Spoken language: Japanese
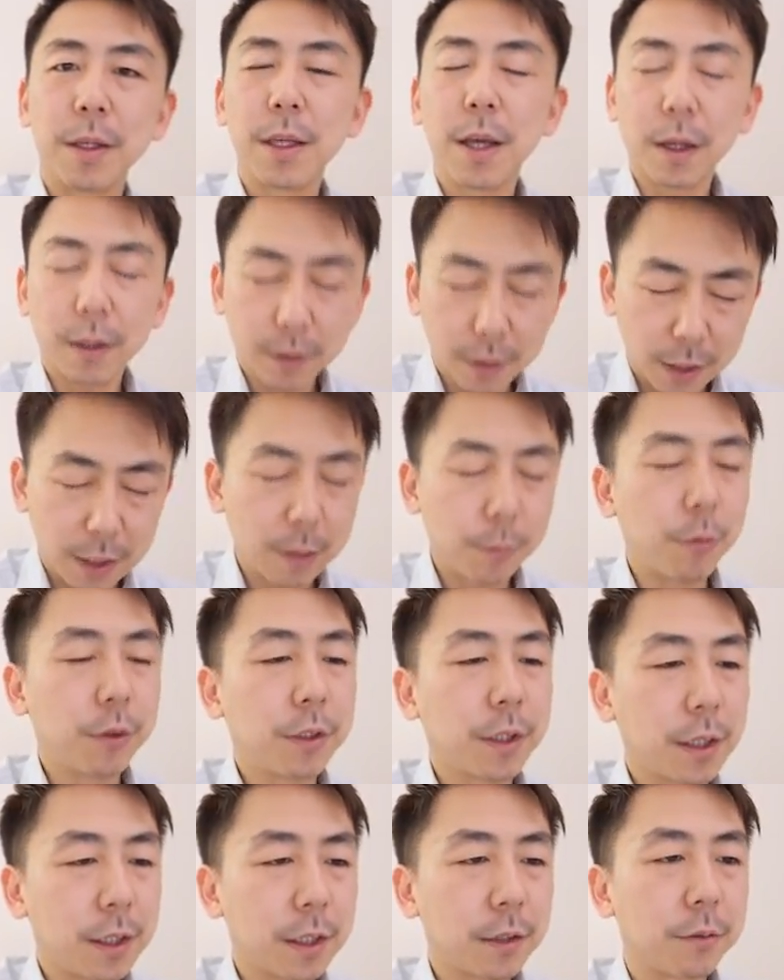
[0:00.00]
厄介な
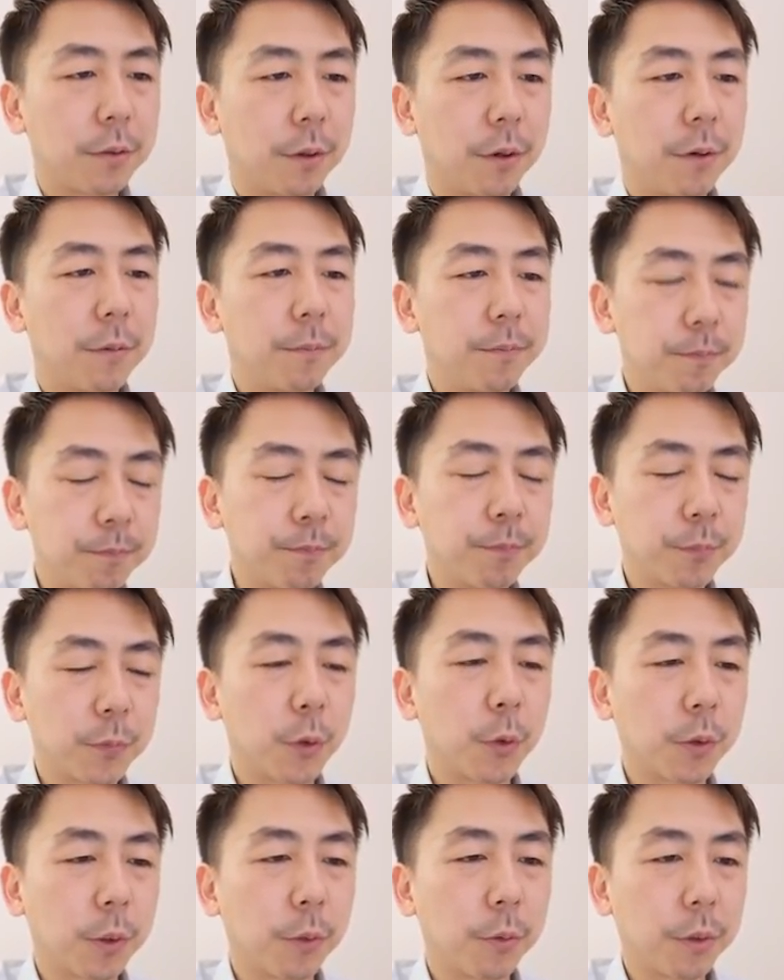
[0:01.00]
問題だと。う
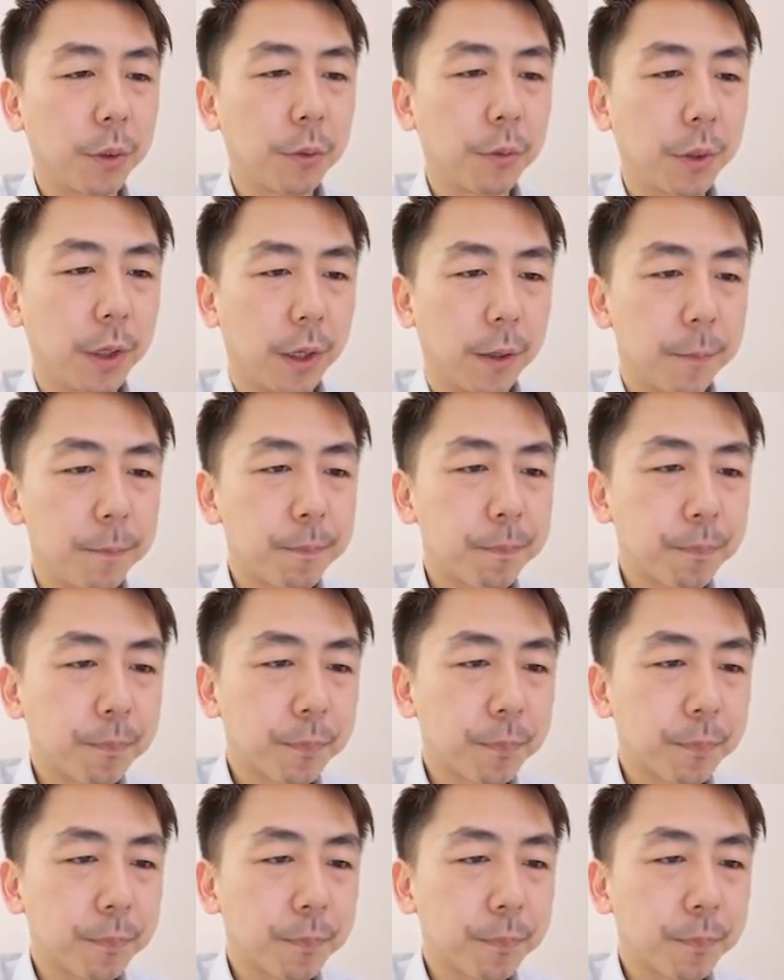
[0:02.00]
ん、OKOKOK。